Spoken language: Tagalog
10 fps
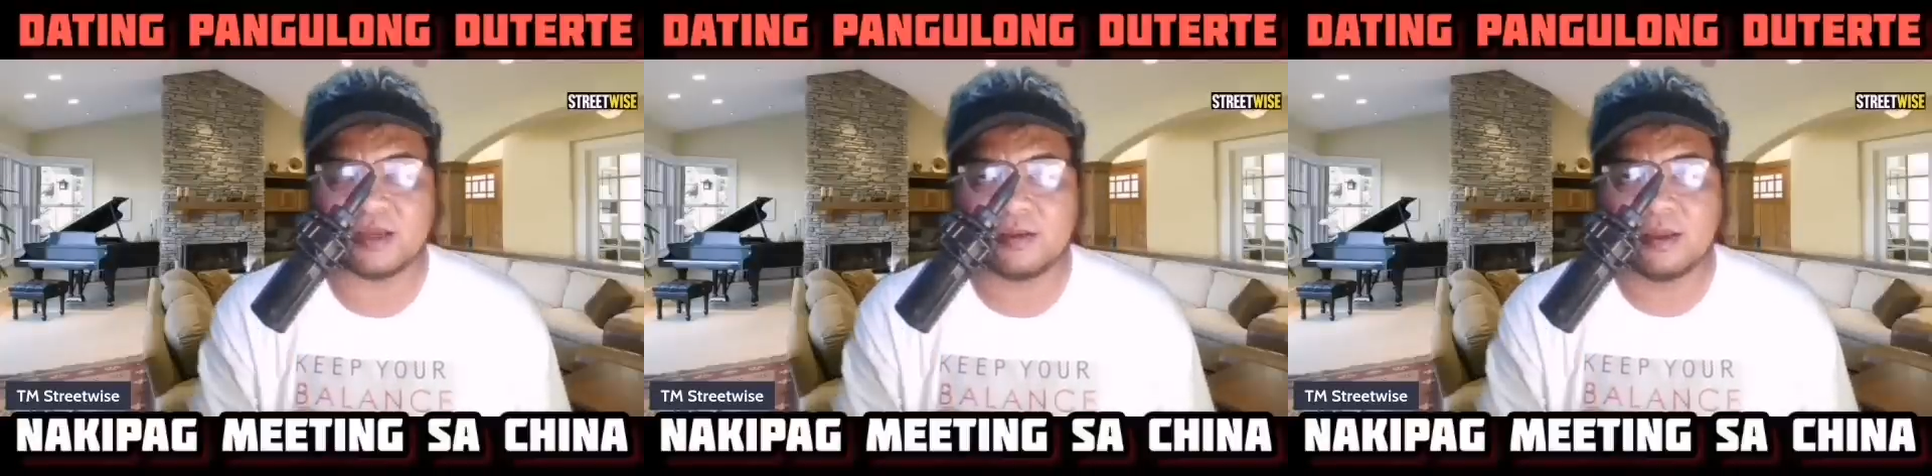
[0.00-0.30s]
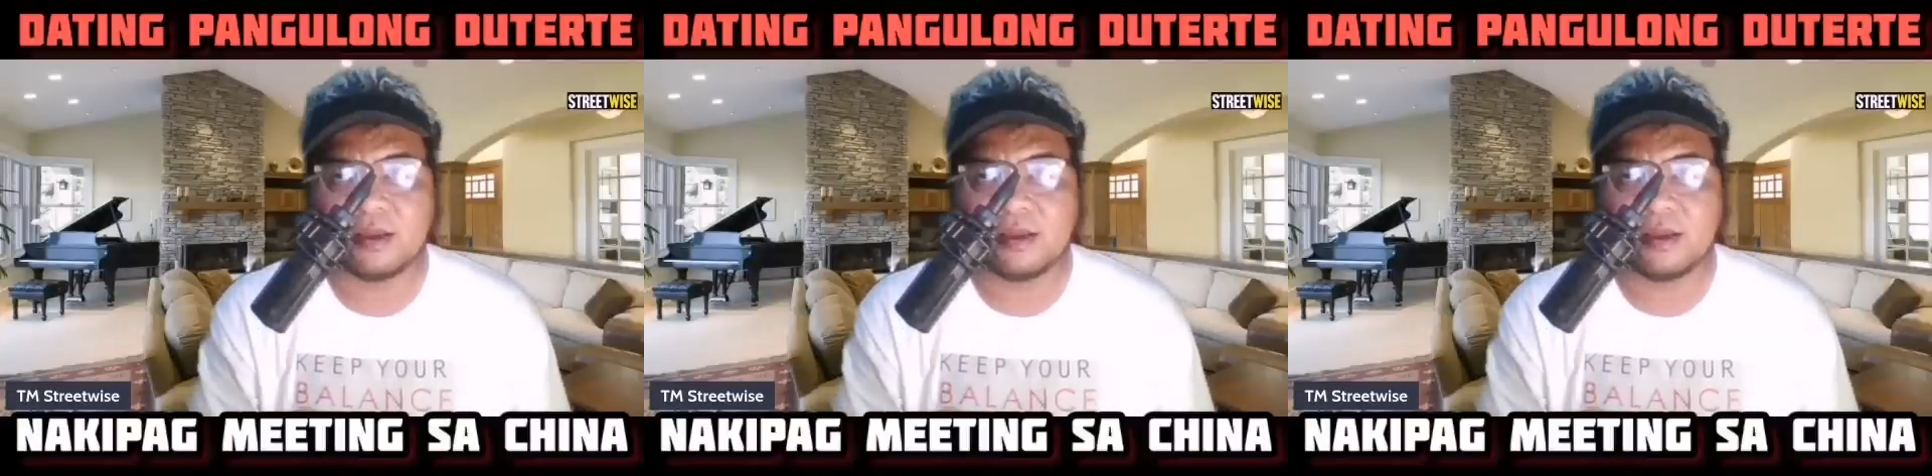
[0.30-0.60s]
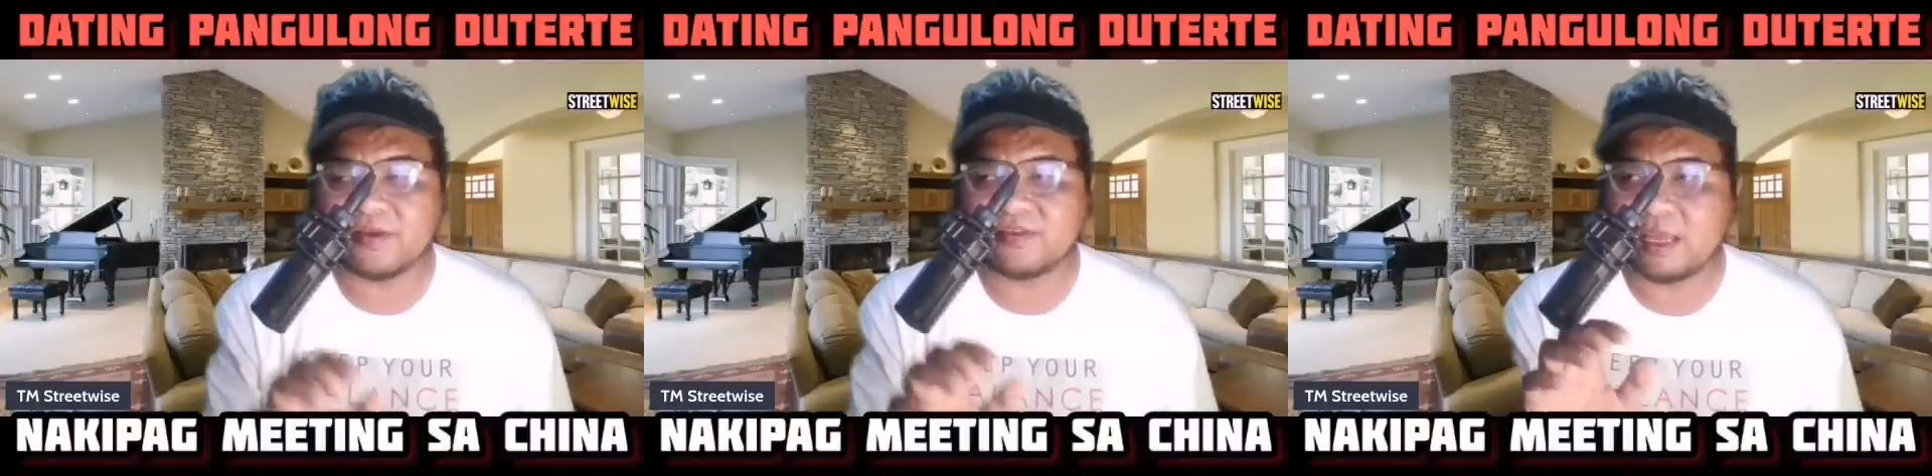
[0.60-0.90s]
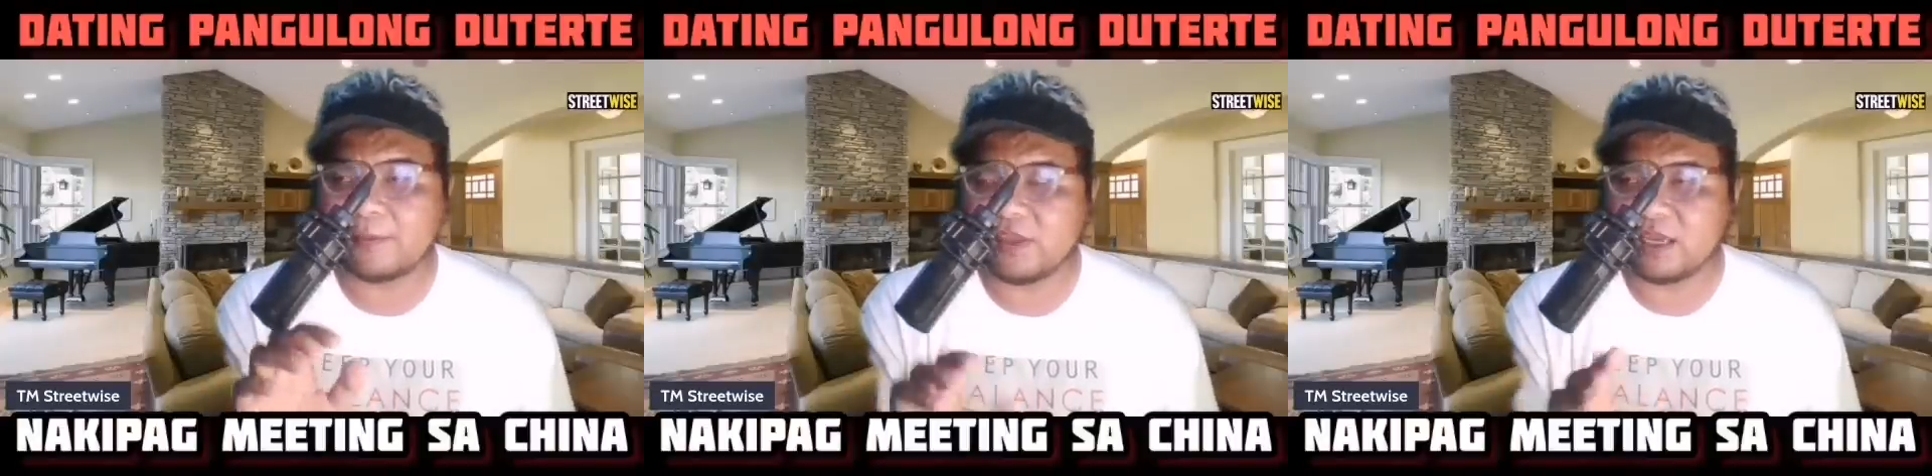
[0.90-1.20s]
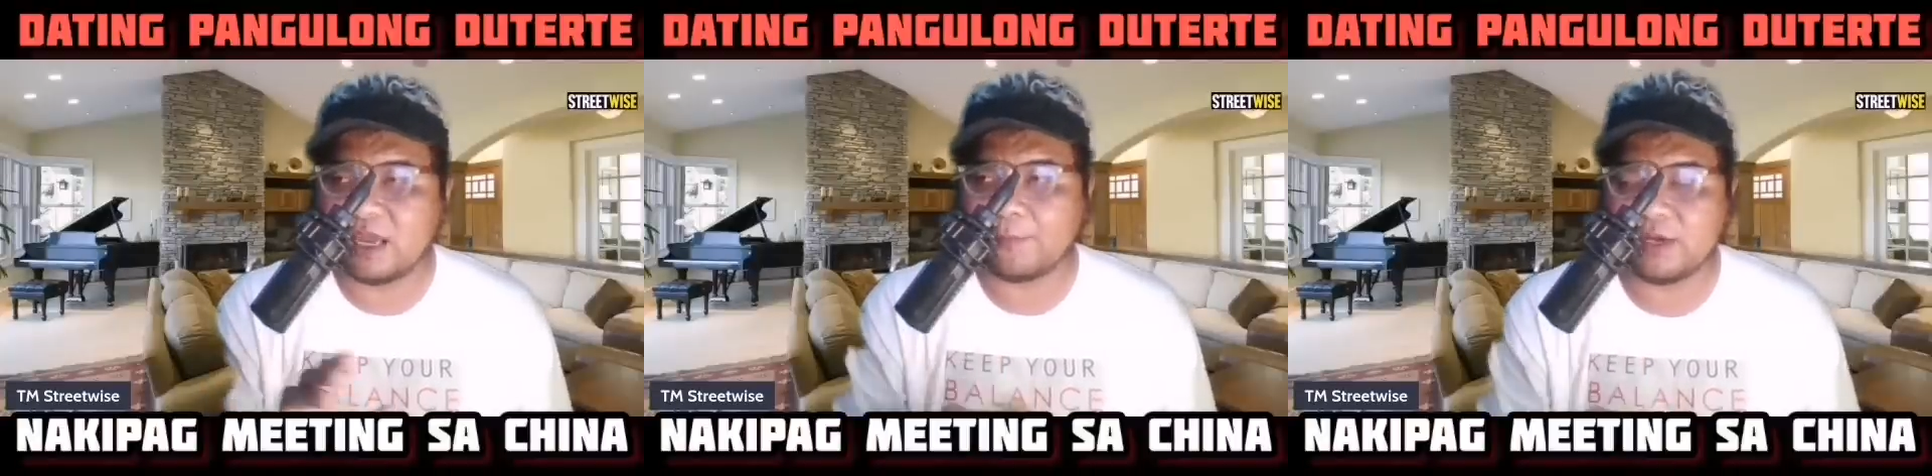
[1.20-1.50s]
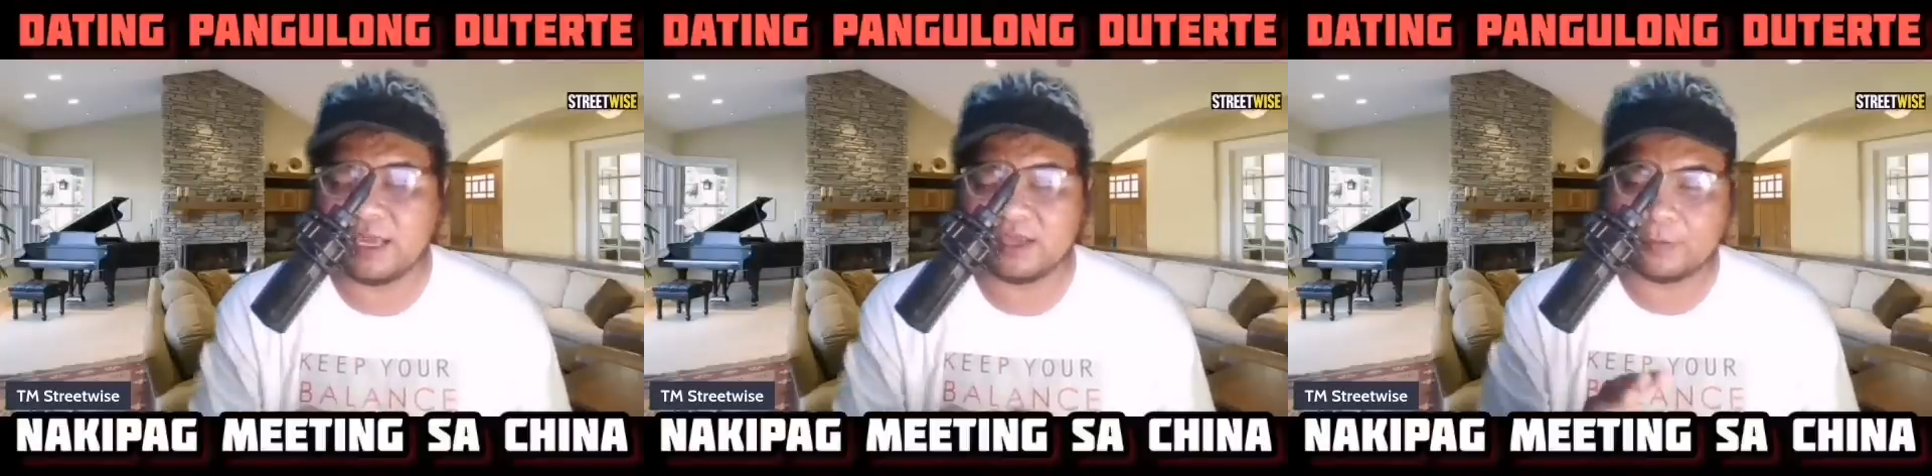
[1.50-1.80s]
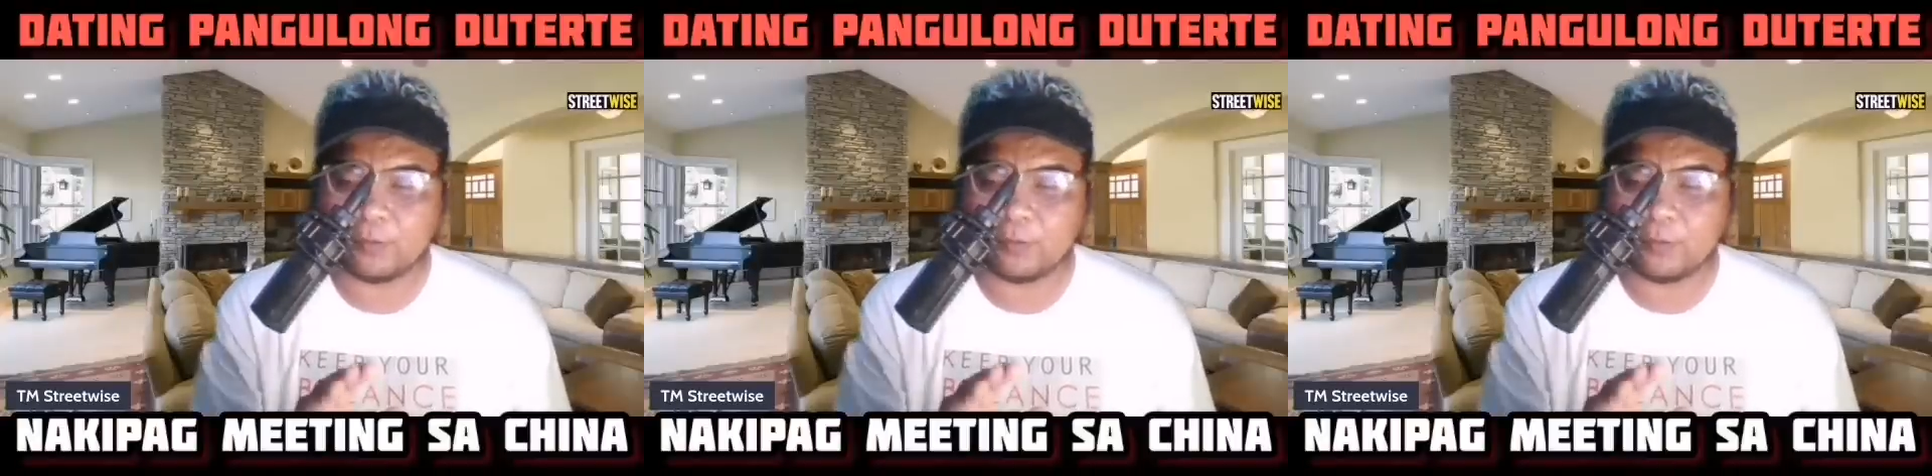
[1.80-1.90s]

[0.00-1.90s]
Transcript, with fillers: kapag sinabi niya nga po na siya po ay